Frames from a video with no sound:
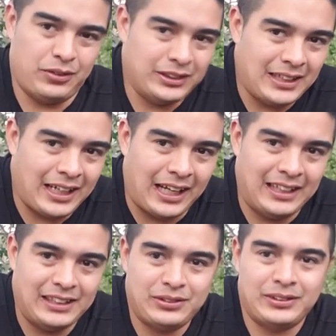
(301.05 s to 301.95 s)
que no es
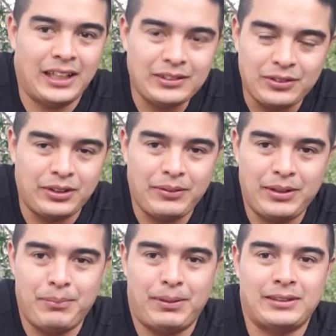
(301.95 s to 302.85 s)
legal eso, o sea,
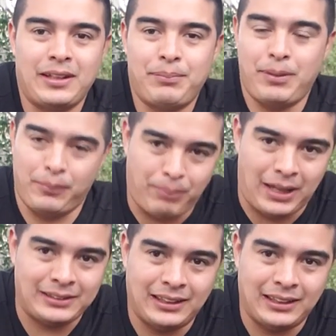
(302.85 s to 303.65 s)
eso no debe de pasar, pero